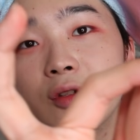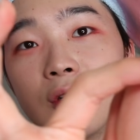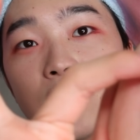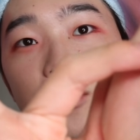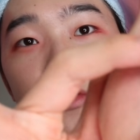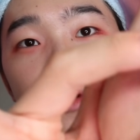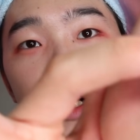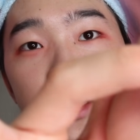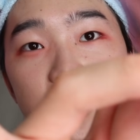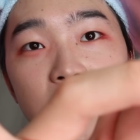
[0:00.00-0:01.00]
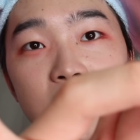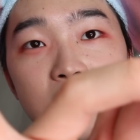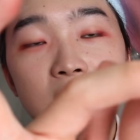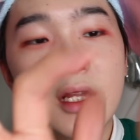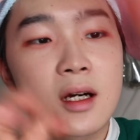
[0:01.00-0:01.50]
とこの感じのやつ
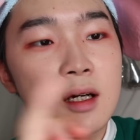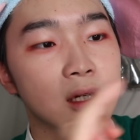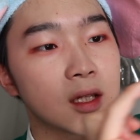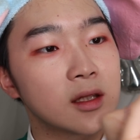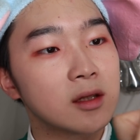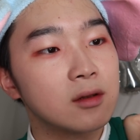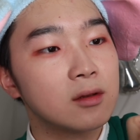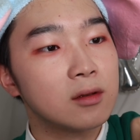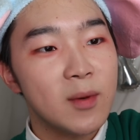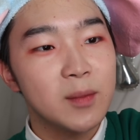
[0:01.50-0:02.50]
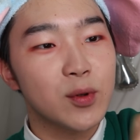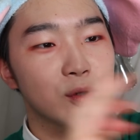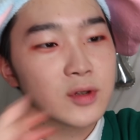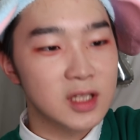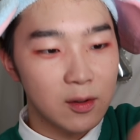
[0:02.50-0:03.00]
はなんか、なんだろう、ま、
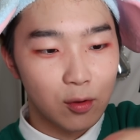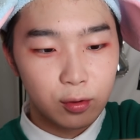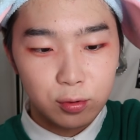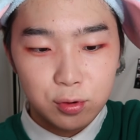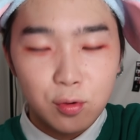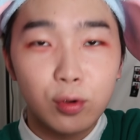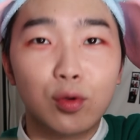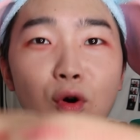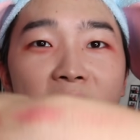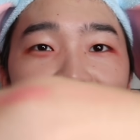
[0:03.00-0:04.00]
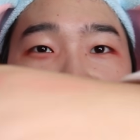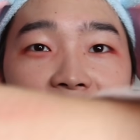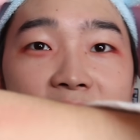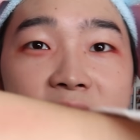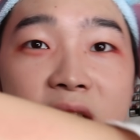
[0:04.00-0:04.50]
僕はさ、男肌だ
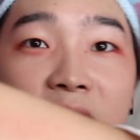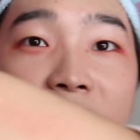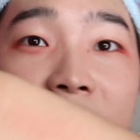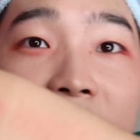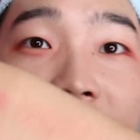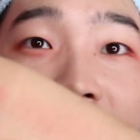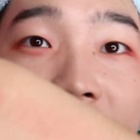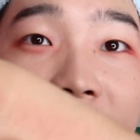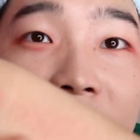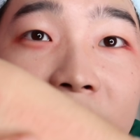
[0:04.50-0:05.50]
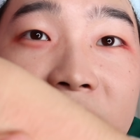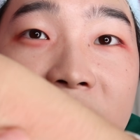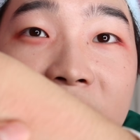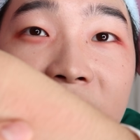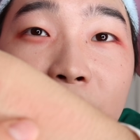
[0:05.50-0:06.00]
からさ、なんか
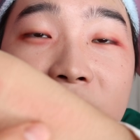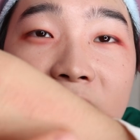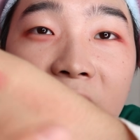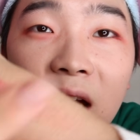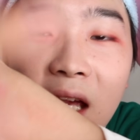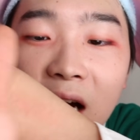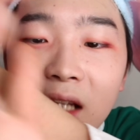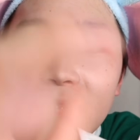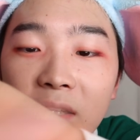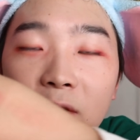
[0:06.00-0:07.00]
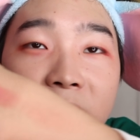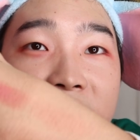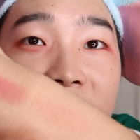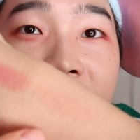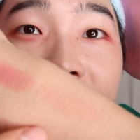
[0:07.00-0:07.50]
全然気持ち毛が生えてたわ、ごめんな
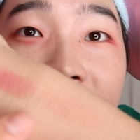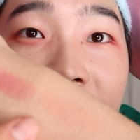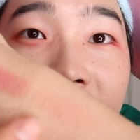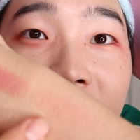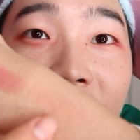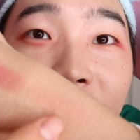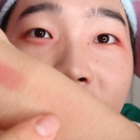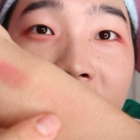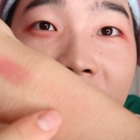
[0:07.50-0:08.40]
さい。これなん